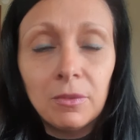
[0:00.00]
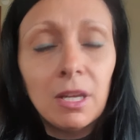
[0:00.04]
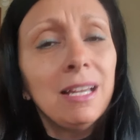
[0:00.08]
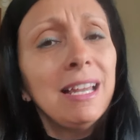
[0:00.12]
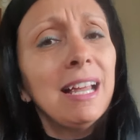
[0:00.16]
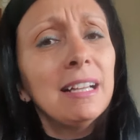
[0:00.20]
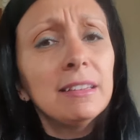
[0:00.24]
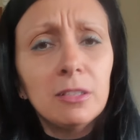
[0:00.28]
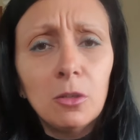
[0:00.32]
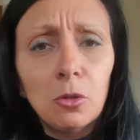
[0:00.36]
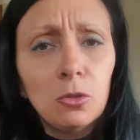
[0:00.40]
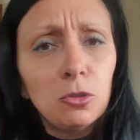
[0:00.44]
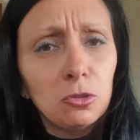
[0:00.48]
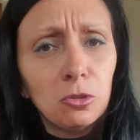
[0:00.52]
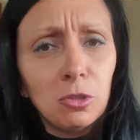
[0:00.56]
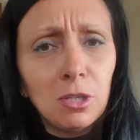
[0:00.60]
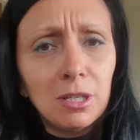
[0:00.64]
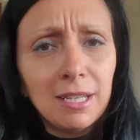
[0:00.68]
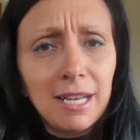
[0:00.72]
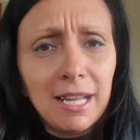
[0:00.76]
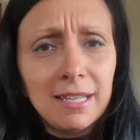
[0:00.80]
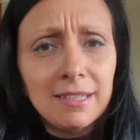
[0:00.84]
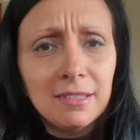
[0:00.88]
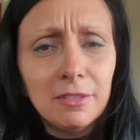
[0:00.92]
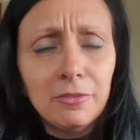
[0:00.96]
Gli altri non sono
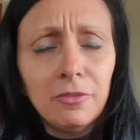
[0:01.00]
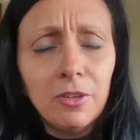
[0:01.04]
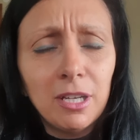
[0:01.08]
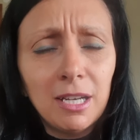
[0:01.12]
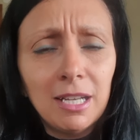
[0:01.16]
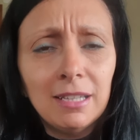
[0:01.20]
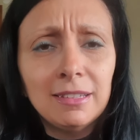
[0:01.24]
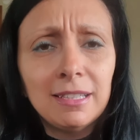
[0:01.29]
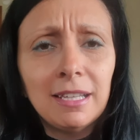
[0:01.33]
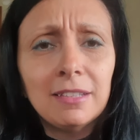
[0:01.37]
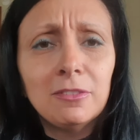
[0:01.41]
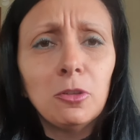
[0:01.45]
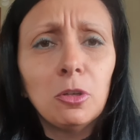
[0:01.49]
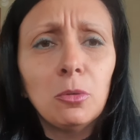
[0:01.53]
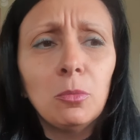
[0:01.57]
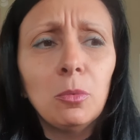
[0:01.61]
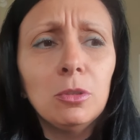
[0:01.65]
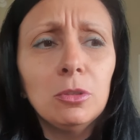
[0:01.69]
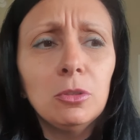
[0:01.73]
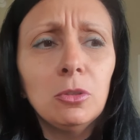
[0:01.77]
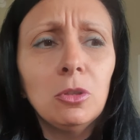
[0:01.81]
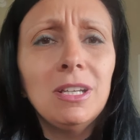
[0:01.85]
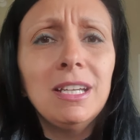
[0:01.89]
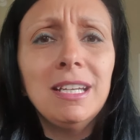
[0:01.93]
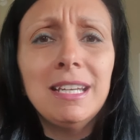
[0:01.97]
aggressivi in realtà, sono
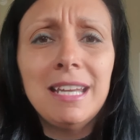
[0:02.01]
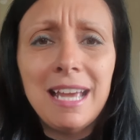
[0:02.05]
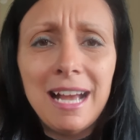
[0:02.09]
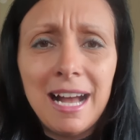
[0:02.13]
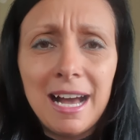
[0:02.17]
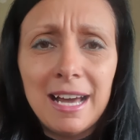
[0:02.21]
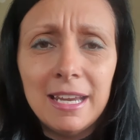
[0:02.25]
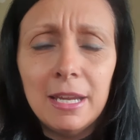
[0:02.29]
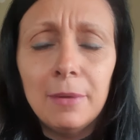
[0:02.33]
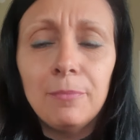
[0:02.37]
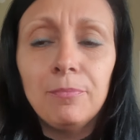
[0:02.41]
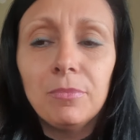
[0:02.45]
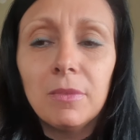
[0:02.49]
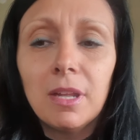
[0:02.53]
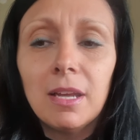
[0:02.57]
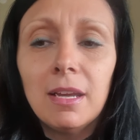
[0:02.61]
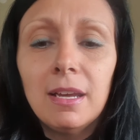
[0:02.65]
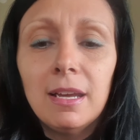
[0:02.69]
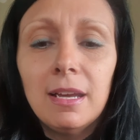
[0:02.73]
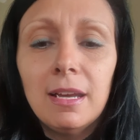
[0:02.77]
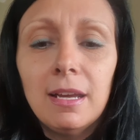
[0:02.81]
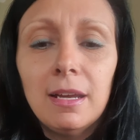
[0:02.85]
molto lineari